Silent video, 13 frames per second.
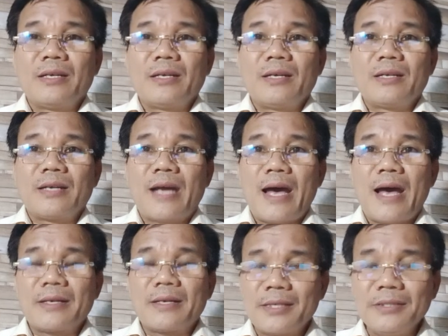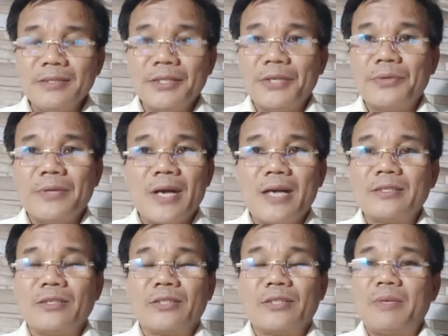đã ăn rất nhiều đơn
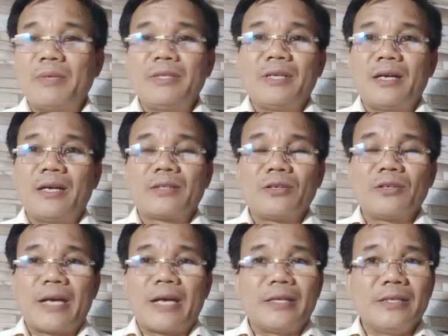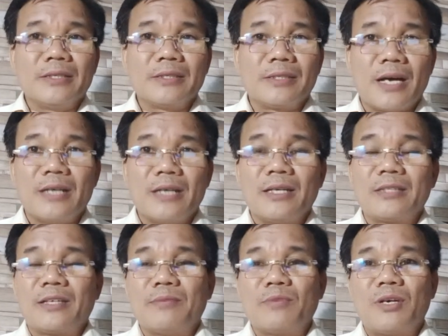rồi thì bây giờ anh có chạy đường trời
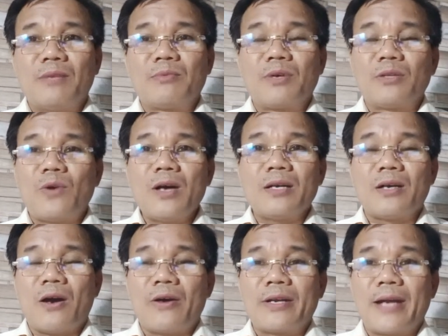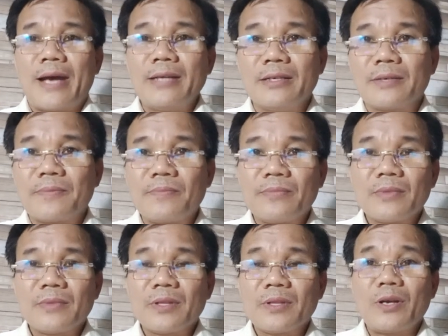anh cũng không có thoát khỏi nắng được.
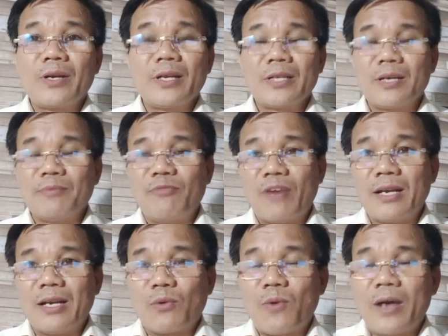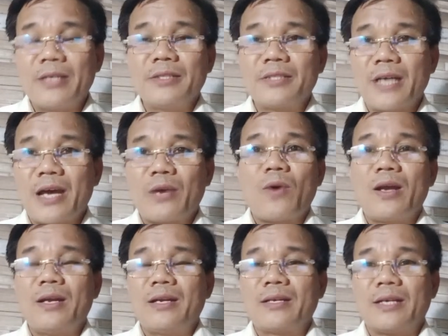Cho nên không phải là quay xa
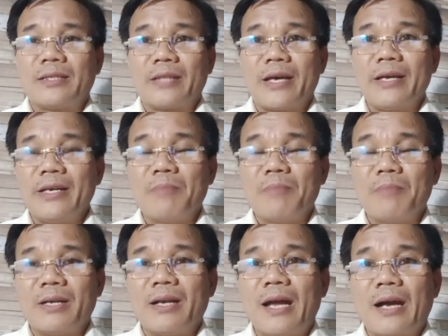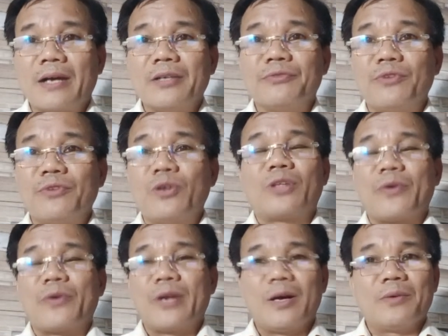quay lưng là thể hiện mình là người vô
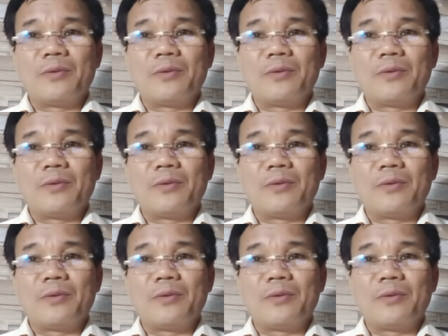tội đâu.